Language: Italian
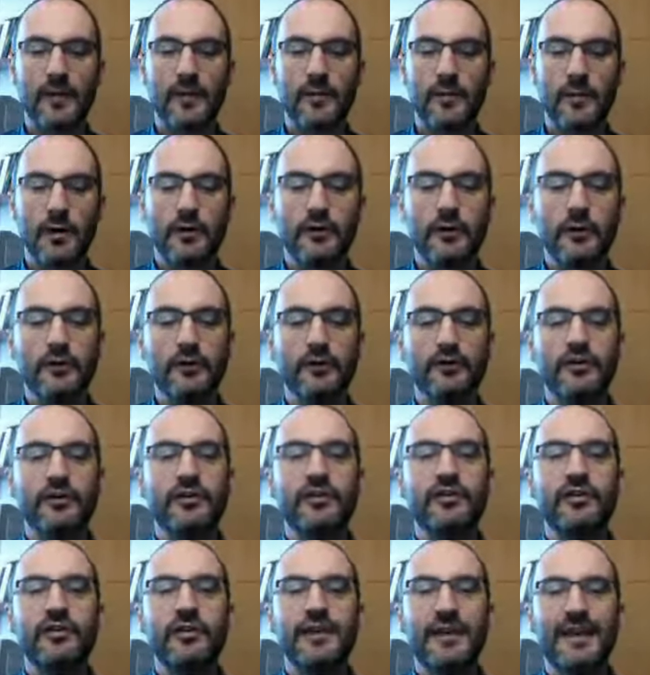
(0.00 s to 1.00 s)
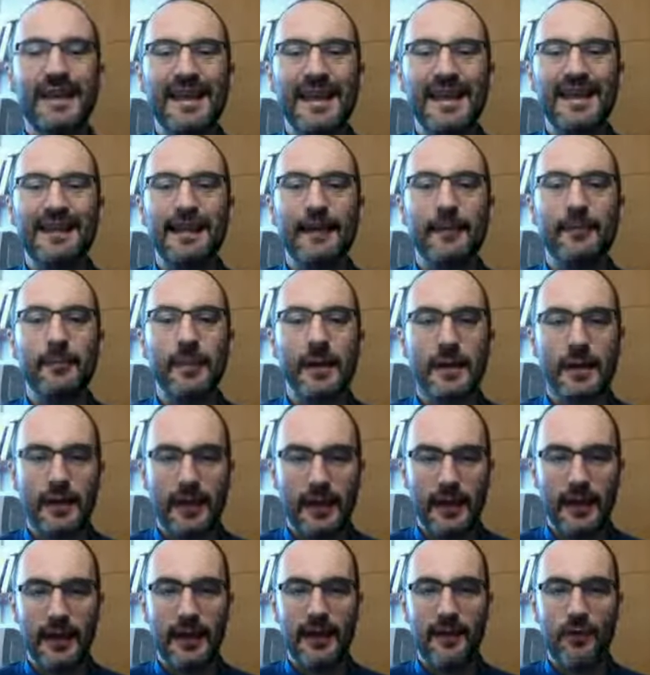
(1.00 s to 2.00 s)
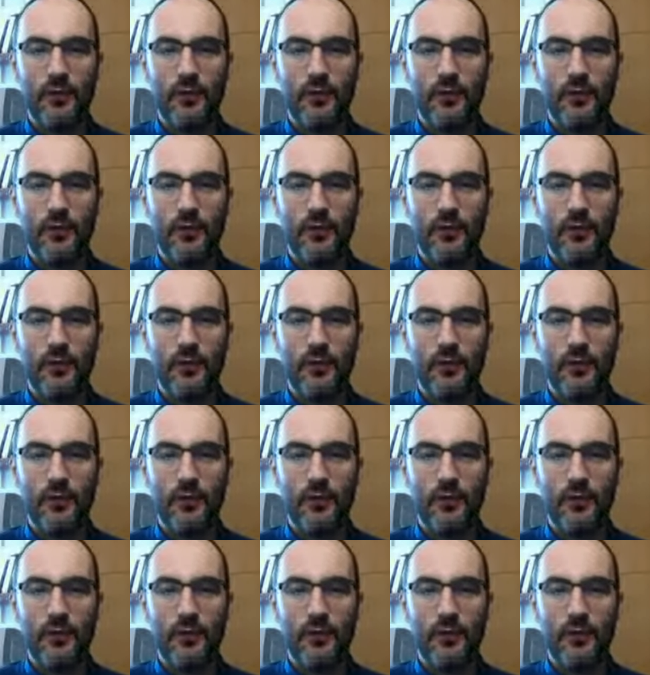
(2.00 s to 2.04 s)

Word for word: Però quando ci si chiede perché